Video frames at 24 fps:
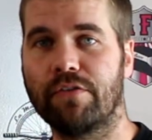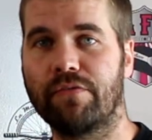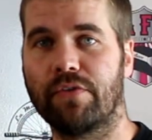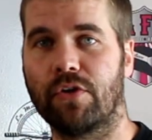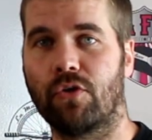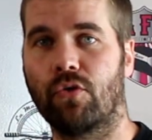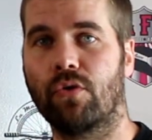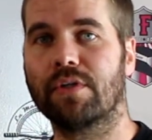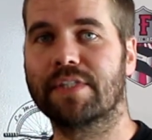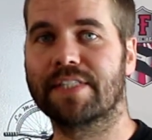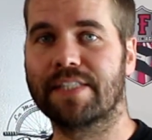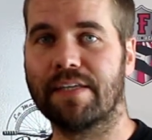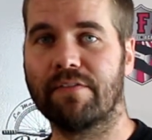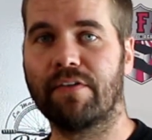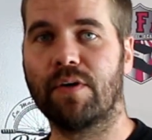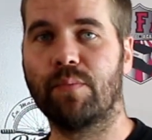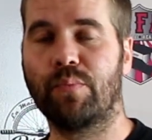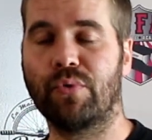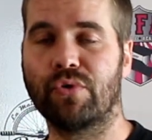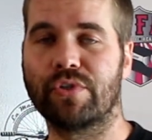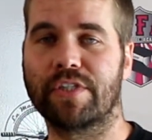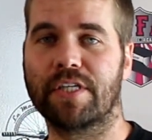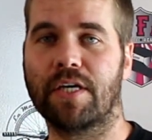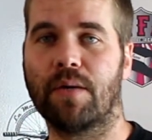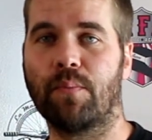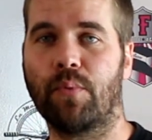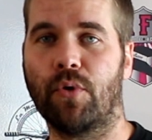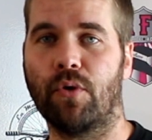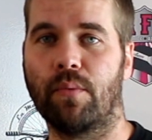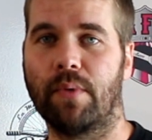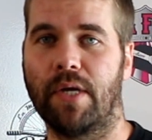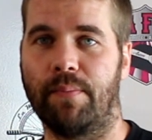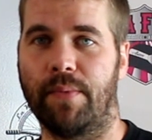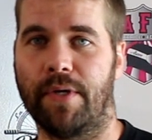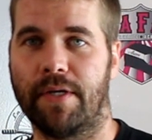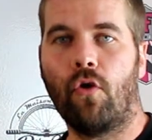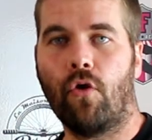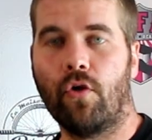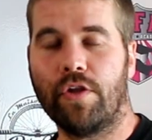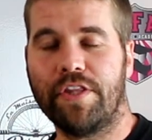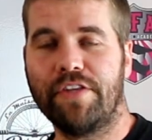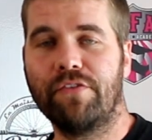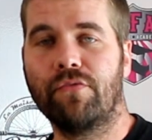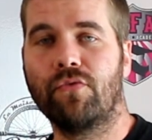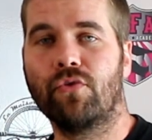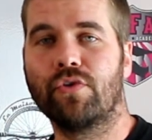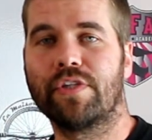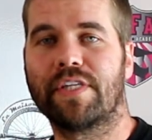le vélo, ça va poser un problème. Au
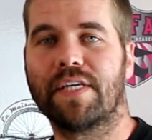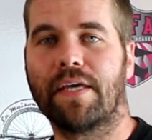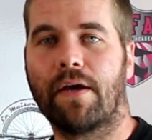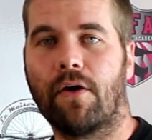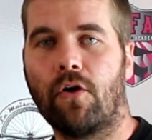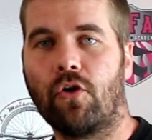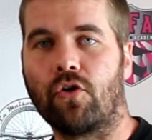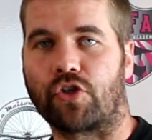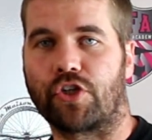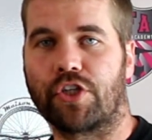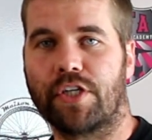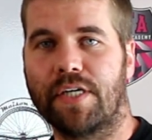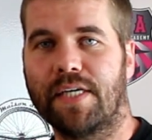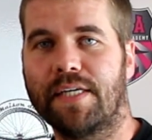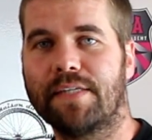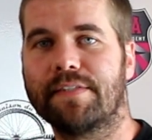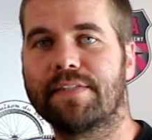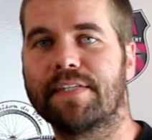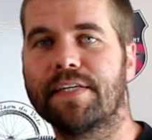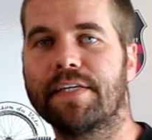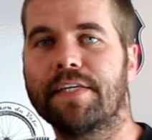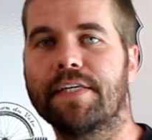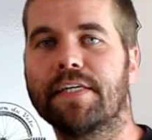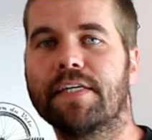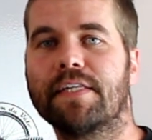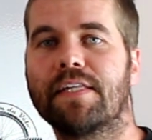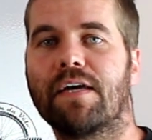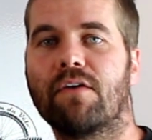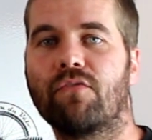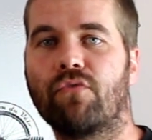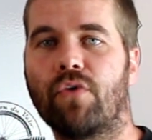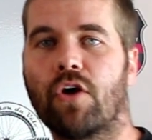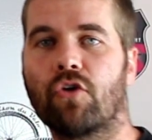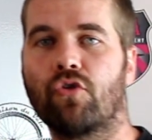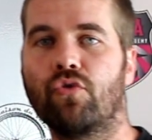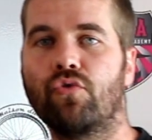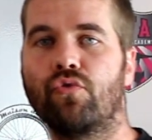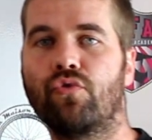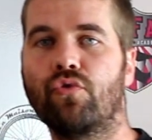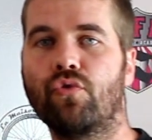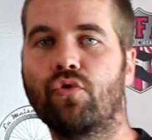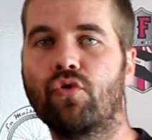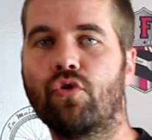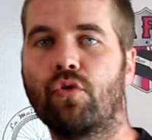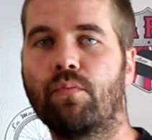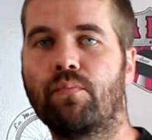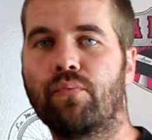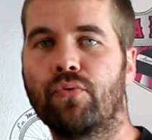niveau des hanches, essayez d'avoir le
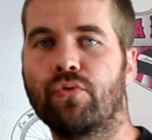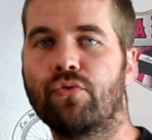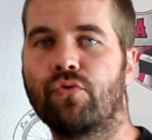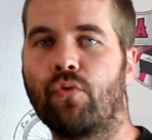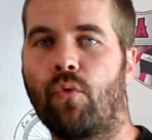dos le plus